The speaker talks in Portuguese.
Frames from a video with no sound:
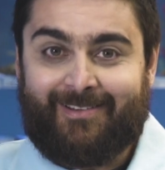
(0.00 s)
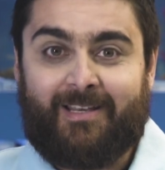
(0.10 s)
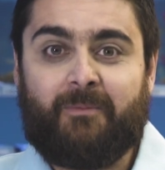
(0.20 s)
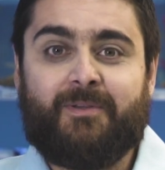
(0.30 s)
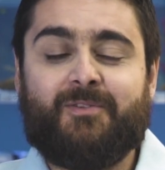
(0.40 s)

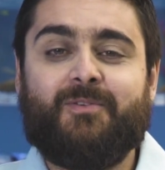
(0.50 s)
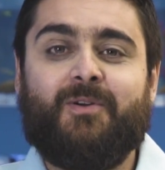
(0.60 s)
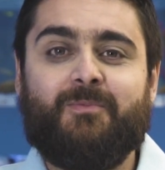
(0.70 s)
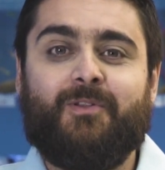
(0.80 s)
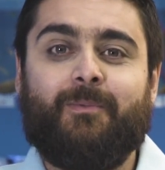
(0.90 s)
Olá
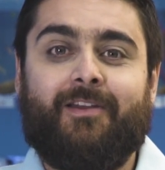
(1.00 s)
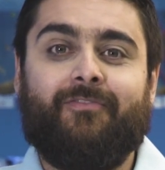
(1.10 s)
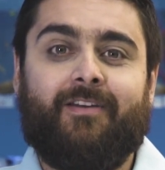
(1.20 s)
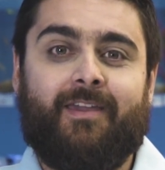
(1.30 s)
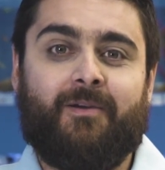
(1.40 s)
pessoal, meu nome é
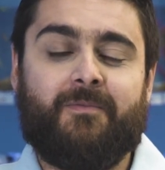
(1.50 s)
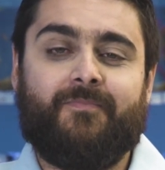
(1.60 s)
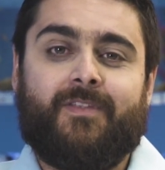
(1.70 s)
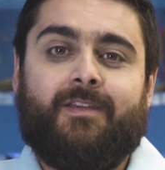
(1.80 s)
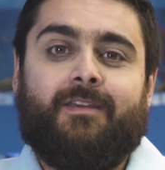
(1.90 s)
Rafael,
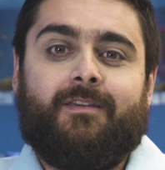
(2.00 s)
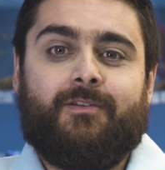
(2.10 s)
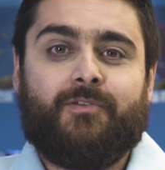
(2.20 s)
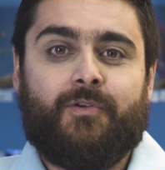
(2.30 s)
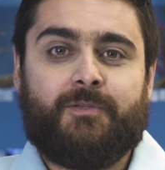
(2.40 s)

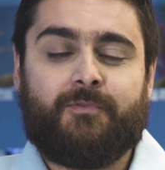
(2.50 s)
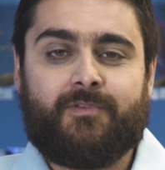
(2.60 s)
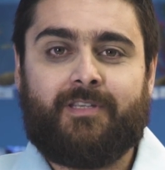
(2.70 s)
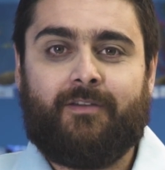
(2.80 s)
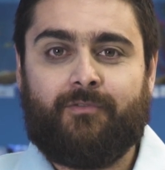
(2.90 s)
eu sou
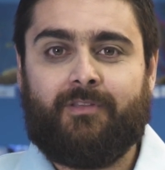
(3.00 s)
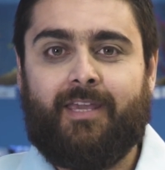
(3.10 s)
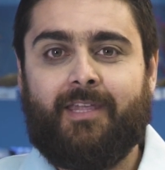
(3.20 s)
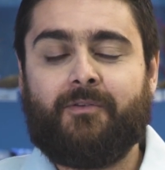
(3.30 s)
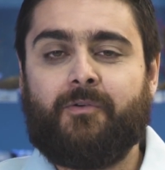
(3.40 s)
responsável
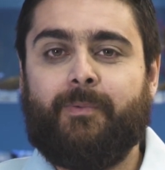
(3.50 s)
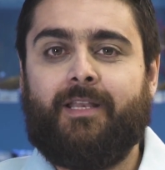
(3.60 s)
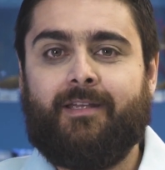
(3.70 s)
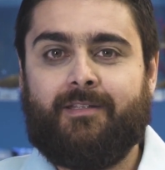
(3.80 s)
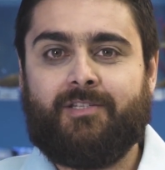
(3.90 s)
técnico
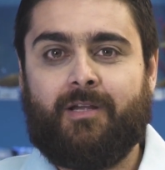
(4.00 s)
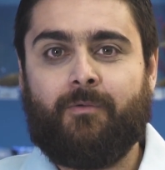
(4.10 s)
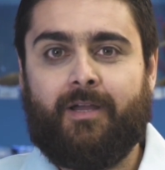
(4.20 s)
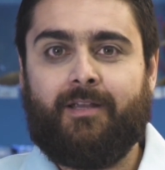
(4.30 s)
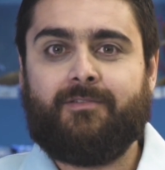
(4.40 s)
pela área de
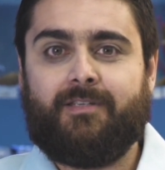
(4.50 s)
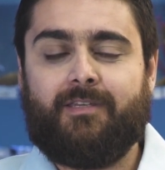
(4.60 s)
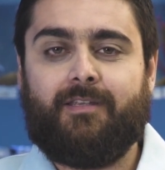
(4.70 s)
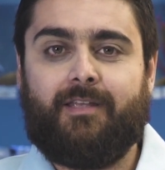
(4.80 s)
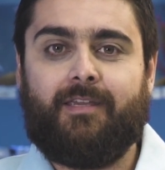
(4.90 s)
aquários
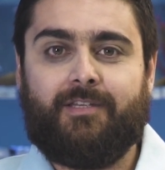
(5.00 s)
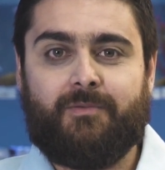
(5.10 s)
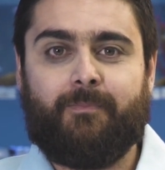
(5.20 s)
aqui da rede